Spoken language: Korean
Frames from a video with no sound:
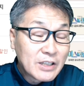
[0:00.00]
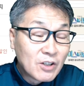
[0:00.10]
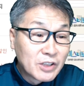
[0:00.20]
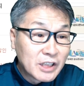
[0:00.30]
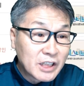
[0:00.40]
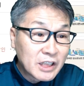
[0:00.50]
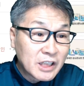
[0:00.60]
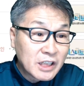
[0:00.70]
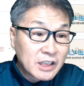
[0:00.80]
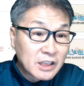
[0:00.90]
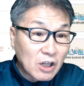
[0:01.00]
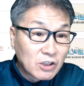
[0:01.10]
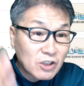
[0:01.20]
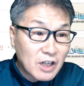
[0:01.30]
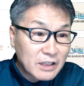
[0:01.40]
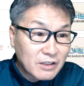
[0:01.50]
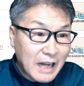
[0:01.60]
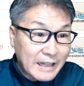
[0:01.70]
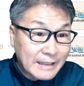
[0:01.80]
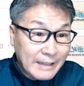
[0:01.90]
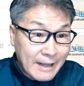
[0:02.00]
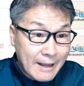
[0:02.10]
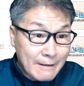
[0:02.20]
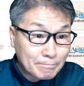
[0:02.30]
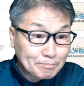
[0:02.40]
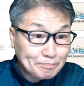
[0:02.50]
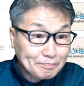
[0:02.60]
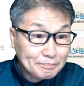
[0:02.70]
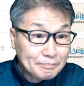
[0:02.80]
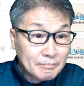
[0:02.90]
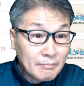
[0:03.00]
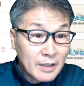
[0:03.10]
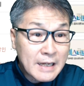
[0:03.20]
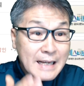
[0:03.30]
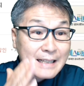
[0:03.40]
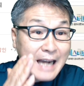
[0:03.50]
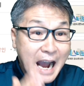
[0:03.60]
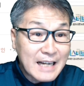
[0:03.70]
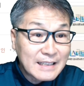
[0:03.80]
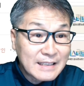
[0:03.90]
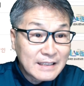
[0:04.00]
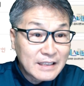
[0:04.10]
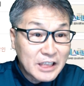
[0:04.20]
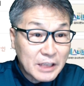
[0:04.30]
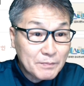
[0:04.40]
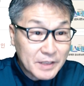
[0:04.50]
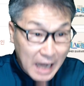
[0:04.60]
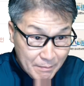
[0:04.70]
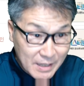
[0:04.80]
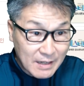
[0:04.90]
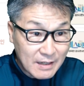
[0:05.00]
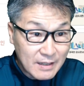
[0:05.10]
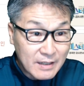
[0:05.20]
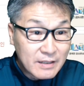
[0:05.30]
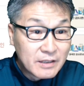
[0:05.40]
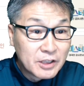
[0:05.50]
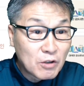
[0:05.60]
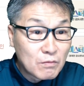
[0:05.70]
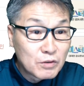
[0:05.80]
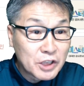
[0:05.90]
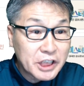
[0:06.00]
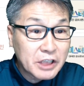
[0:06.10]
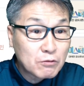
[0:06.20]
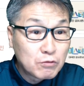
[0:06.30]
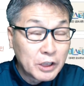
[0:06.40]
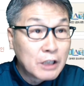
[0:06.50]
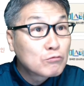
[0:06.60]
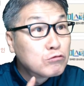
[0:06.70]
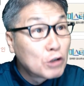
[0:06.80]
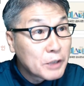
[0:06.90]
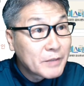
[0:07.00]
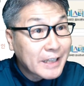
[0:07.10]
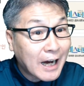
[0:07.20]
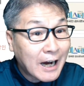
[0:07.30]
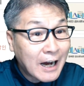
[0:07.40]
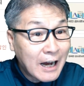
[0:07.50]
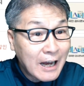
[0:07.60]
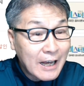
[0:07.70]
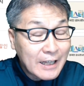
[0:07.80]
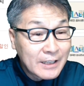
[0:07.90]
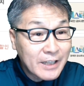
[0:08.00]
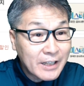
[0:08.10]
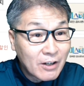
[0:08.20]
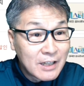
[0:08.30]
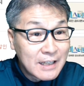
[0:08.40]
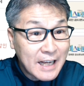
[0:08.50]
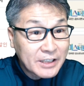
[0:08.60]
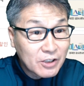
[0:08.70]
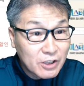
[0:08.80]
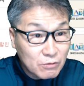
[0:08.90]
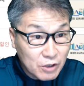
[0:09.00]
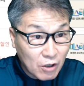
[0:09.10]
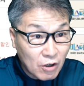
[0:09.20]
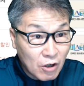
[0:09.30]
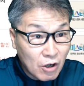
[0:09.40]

연기를 결정한 건 아닌데 강릉은 13일, 의정부는 19일 9월입니다. 이렇게 열릴 예정이고요.